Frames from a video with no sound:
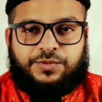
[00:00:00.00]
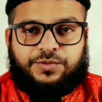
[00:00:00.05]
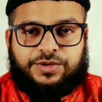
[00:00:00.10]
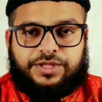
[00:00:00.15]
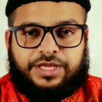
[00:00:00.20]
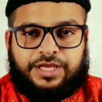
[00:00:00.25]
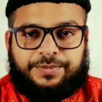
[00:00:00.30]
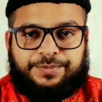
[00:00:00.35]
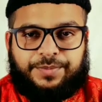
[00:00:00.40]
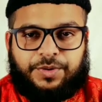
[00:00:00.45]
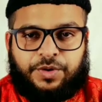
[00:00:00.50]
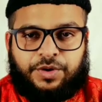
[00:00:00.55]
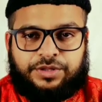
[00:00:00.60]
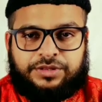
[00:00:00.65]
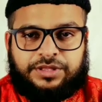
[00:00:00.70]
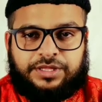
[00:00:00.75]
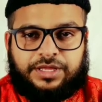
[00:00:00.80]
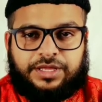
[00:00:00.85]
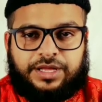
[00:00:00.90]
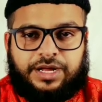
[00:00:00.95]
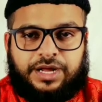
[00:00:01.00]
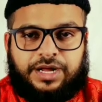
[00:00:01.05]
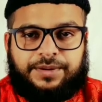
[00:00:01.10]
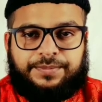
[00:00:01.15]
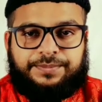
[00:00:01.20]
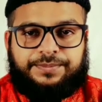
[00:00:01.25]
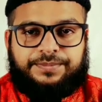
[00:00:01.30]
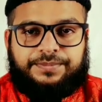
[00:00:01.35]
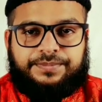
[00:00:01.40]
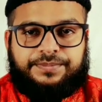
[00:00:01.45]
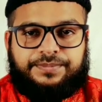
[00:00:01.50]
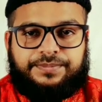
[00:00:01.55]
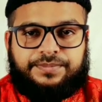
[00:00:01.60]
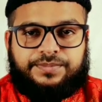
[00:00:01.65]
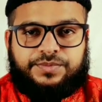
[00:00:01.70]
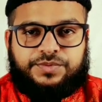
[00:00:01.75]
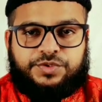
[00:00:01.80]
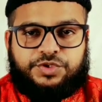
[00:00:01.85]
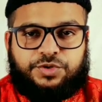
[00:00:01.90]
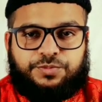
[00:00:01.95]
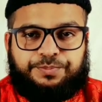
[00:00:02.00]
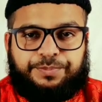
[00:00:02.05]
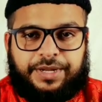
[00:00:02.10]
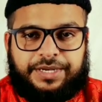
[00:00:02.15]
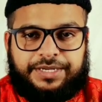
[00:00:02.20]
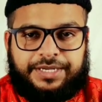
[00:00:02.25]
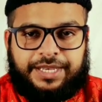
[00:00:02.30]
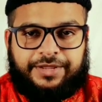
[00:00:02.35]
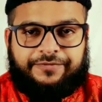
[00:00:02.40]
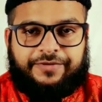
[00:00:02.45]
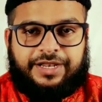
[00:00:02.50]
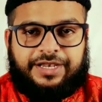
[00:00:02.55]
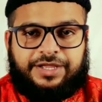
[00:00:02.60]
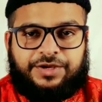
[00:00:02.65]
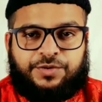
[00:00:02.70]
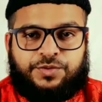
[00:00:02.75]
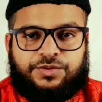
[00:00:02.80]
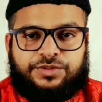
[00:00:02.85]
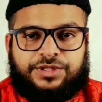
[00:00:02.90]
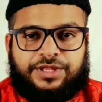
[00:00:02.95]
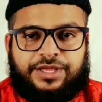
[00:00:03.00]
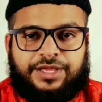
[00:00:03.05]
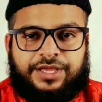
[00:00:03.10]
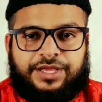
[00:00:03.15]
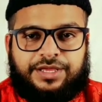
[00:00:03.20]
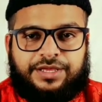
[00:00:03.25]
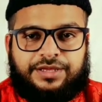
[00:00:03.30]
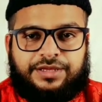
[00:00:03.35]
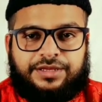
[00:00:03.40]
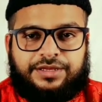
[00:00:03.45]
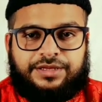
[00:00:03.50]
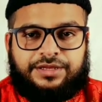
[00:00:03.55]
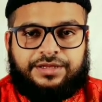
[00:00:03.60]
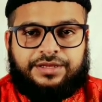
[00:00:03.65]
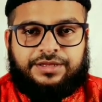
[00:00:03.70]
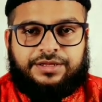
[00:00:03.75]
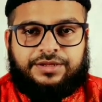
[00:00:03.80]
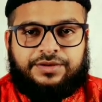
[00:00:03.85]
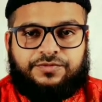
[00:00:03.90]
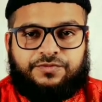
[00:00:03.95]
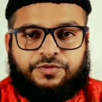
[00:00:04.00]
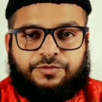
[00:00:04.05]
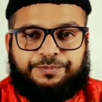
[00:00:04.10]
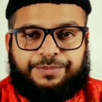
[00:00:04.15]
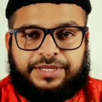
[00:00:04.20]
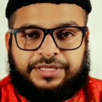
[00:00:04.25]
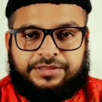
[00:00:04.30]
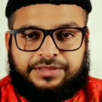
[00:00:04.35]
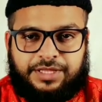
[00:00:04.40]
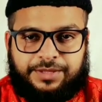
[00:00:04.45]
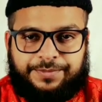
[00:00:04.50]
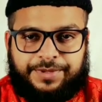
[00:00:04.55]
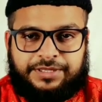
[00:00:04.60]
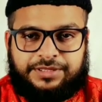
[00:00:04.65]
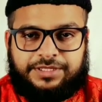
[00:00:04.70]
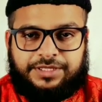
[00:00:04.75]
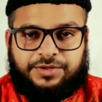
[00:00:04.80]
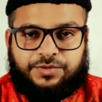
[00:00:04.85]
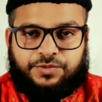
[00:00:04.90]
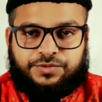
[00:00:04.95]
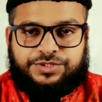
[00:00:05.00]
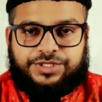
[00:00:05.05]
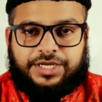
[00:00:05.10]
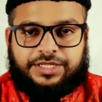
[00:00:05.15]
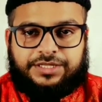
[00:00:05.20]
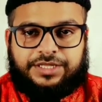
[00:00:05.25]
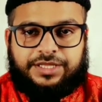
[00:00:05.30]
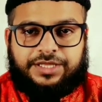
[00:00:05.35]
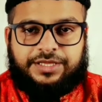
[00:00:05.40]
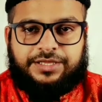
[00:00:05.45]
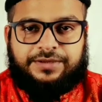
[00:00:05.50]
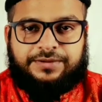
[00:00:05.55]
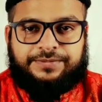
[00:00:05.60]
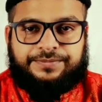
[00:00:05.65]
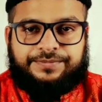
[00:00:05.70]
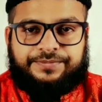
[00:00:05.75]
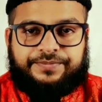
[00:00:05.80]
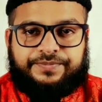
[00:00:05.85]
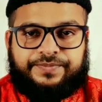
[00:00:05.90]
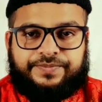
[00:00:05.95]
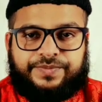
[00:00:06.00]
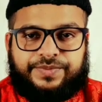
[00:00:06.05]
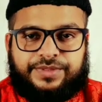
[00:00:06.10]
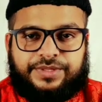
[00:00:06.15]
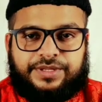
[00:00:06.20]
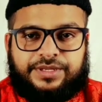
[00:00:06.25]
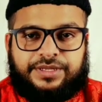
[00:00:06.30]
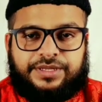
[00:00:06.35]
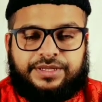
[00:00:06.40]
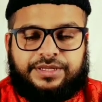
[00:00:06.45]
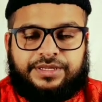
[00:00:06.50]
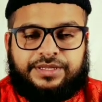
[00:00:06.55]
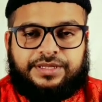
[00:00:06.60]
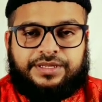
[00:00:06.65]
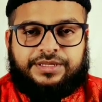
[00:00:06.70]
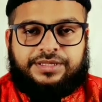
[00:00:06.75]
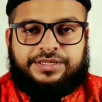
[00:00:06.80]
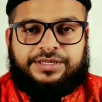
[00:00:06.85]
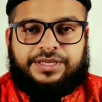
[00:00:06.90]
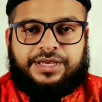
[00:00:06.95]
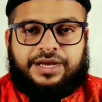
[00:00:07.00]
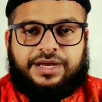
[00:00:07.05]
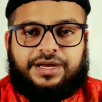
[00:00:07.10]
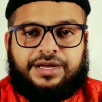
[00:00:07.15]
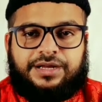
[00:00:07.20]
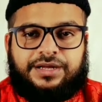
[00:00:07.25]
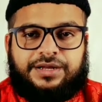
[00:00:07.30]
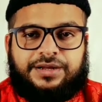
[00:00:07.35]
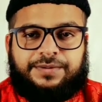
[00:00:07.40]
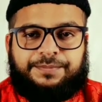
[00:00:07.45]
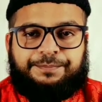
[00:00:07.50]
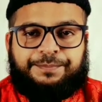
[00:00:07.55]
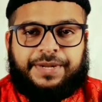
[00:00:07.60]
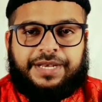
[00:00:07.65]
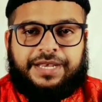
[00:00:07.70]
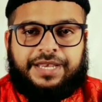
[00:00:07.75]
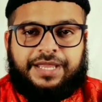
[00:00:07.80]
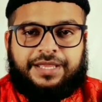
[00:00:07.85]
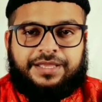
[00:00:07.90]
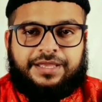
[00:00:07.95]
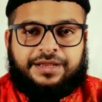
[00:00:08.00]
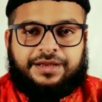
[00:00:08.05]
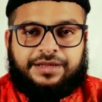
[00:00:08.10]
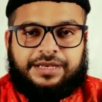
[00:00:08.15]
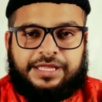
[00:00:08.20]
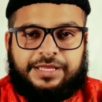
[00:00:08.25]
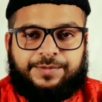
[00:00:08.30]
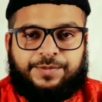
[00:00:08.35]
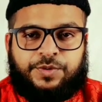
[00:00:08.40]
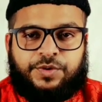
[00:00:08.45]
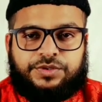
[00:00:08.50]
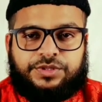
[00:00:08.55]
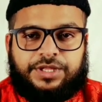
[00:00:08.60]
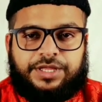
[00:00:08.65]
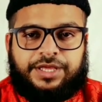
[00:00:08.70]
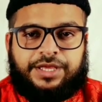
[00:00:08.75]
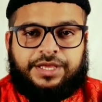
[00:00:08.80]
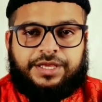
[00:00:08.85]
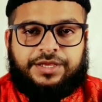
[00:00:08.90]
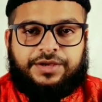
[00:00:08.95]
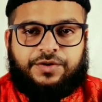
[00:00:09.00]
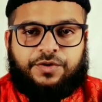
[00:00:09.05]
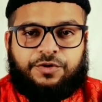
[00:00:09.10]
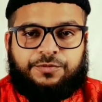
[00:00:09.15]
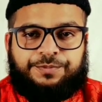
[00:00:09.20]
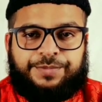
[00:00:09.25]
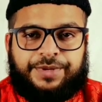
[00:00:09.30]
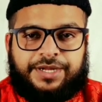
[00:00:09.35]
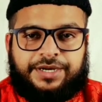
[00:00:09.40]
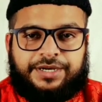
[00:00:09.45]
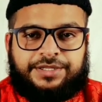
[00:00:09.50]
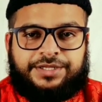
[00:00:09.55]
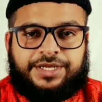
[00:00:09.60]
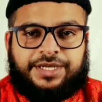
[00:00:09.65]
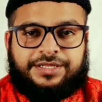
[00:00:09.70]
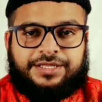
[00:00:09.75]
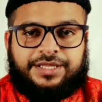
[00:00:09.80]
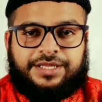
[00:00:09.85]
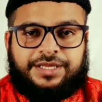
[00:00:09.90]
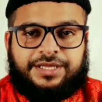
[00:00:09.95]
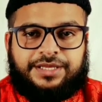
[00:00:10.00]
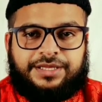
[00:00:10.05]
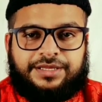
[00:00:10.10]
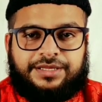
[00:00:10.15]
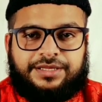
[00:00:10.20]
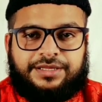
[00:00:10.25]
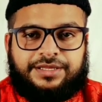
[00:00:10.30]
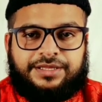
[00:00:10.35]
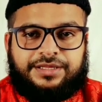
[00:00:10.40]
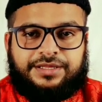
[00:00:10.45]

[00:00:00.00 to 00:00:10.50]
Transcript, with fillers: कि उनके बहुत से काम जो बनने वाले होते हैं वो बनते बनते रुक जाते हैं या बनने के करीब होते हैं और बिगड़ जाते हैं